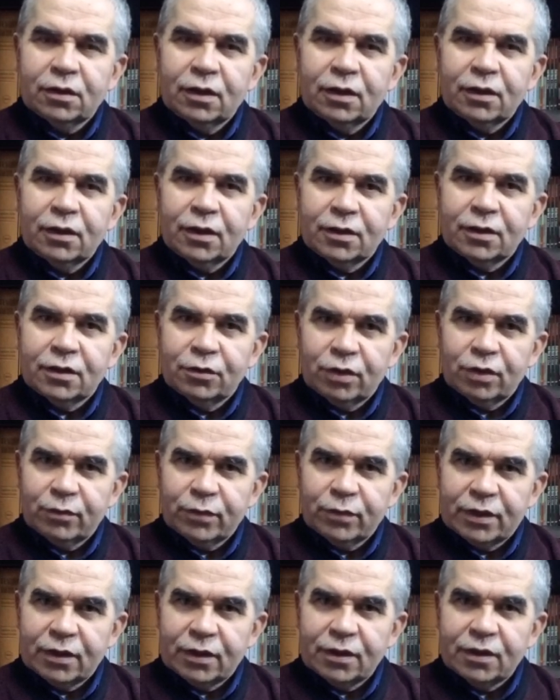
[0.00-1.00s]
hala
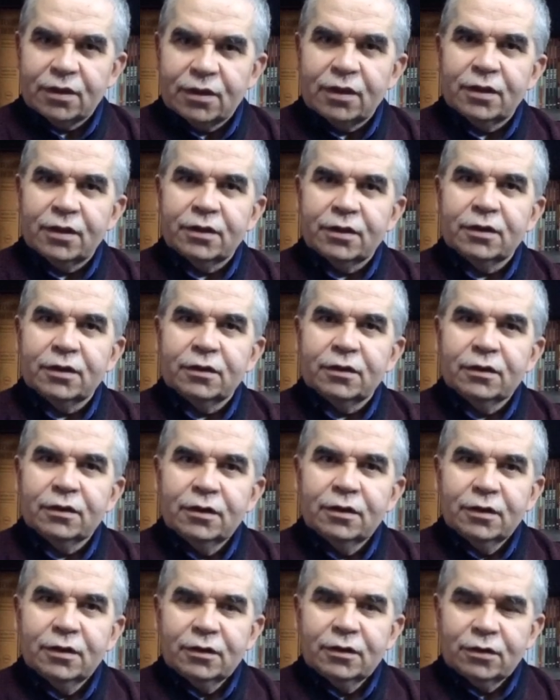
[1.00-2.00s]
devam eden etkilerinin
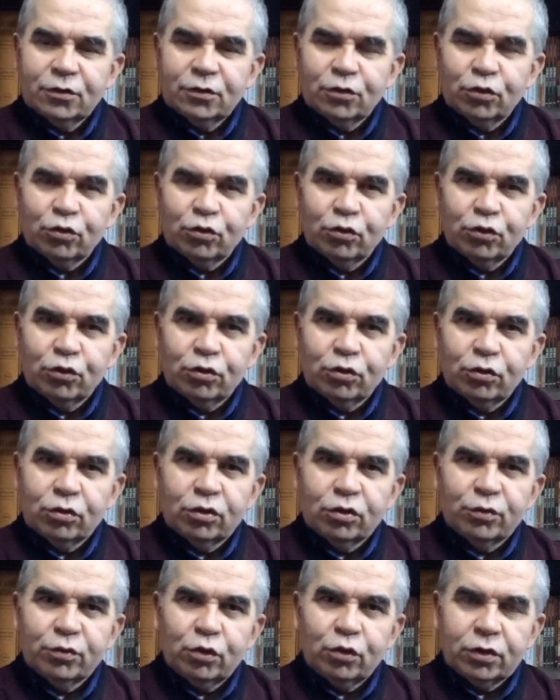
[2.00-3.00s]
söz konusu
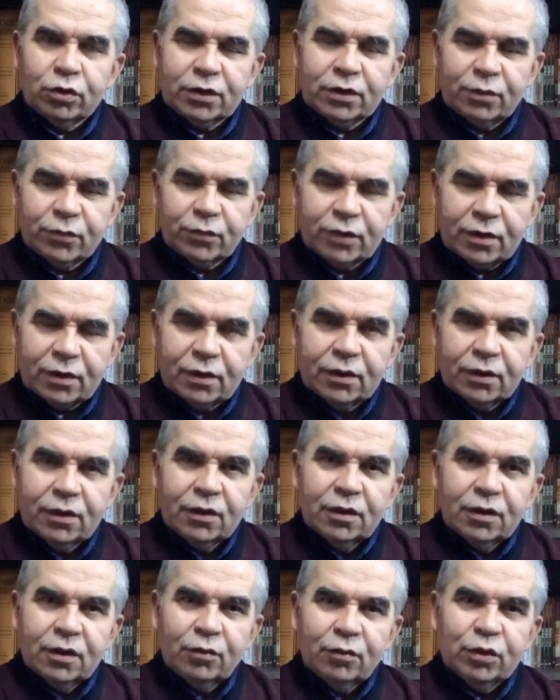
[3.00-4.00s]
olduğu bir ortamda.
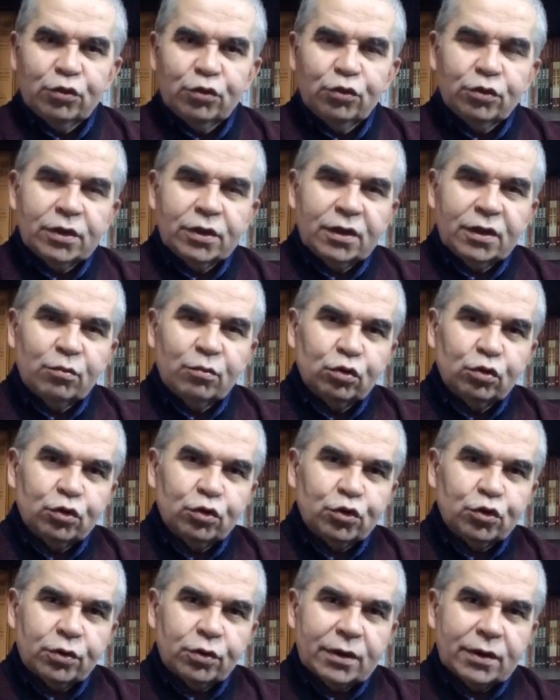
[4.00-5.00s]
Ama Türkiye'nin
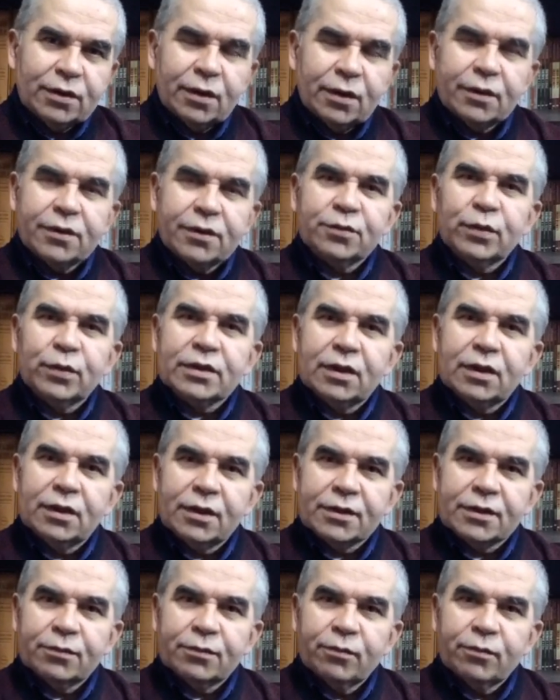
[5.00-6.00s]
bunu çok iyi tartışması
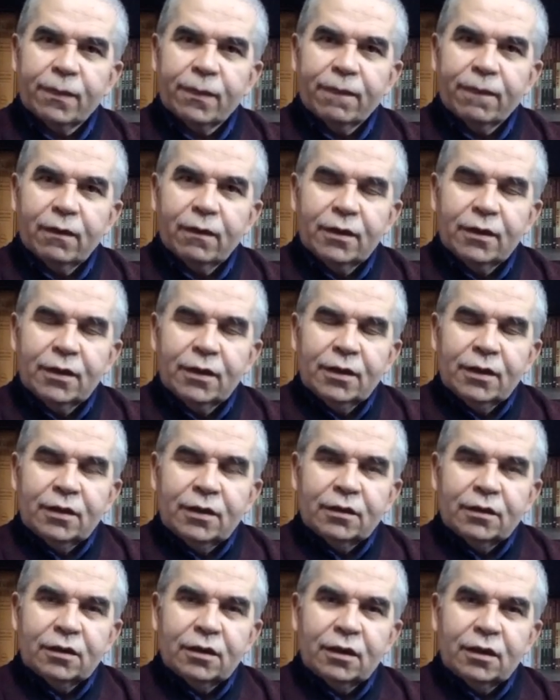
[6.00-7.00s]
lazım.
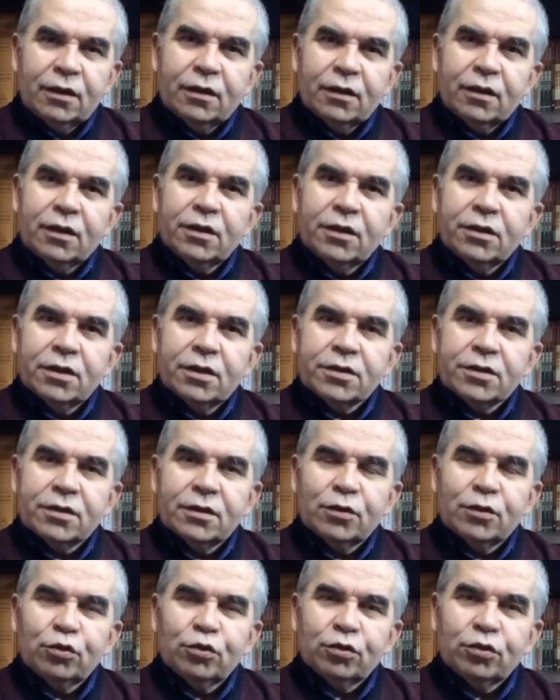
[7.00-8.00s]
KHK
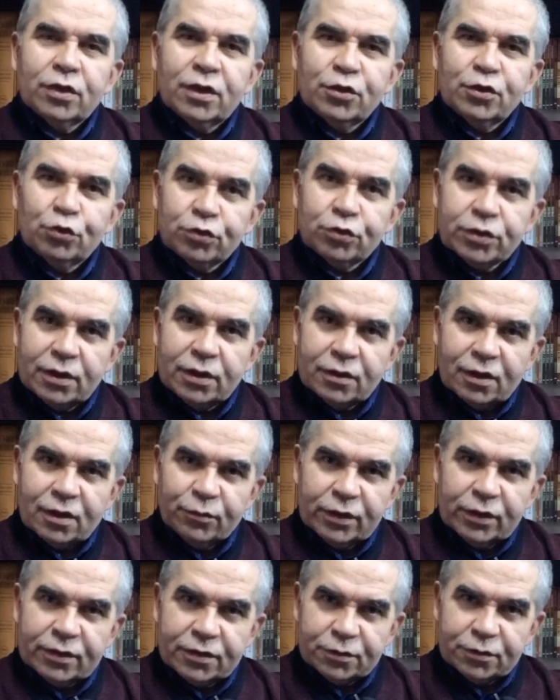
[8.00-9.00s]
ihraçları Türkiye'ye çok şey
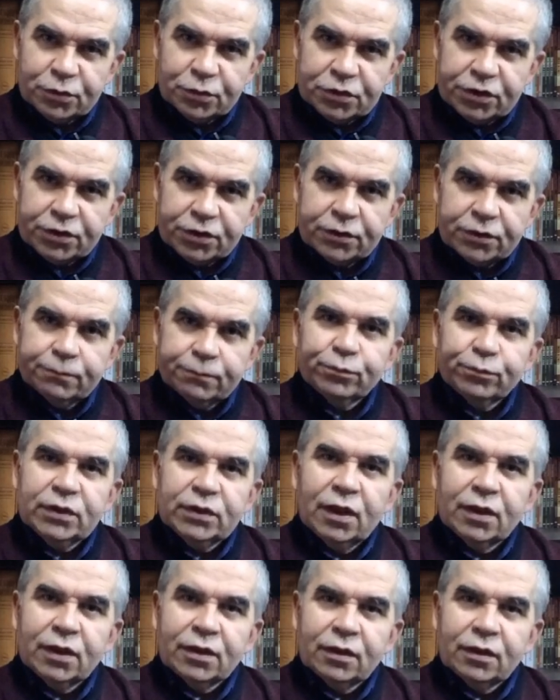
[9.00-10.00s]
kaybettirmiş.
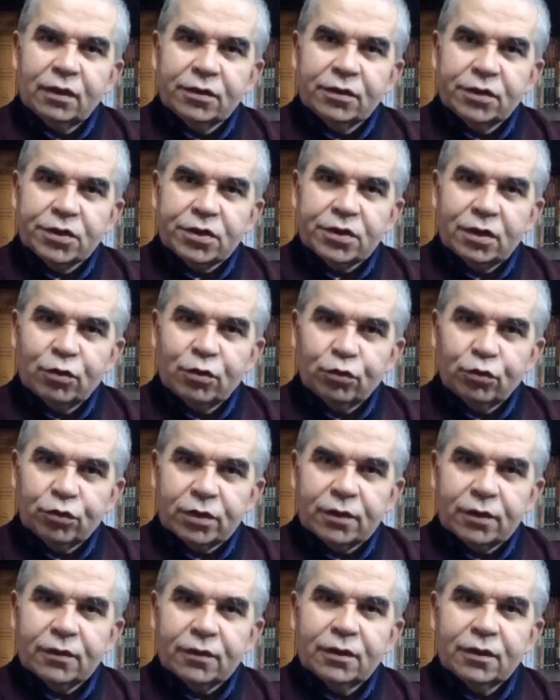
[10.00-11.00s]
Yani anlaşılan o
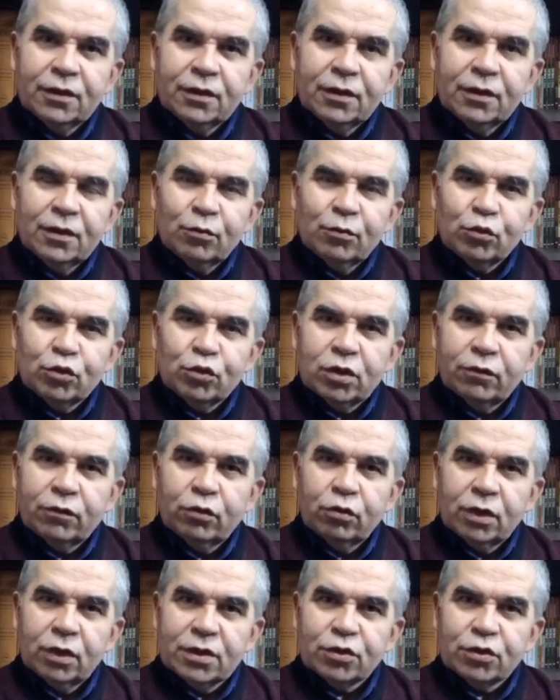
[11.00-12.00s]
ki
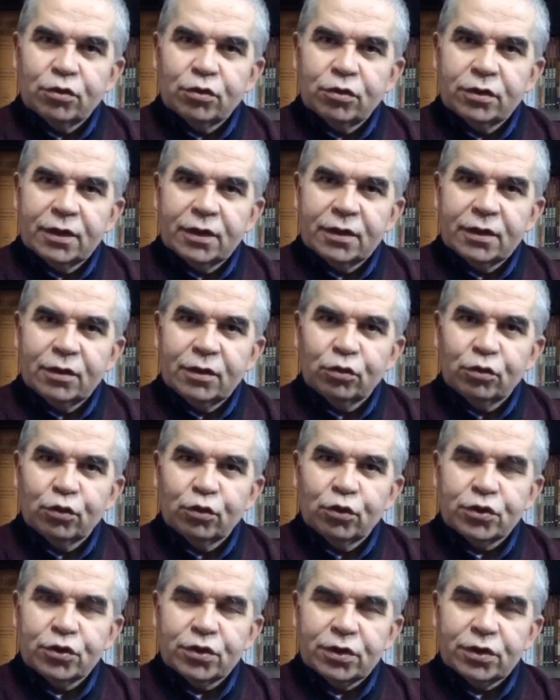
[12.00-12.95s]
Mustafa Ulaşlı örneği de onu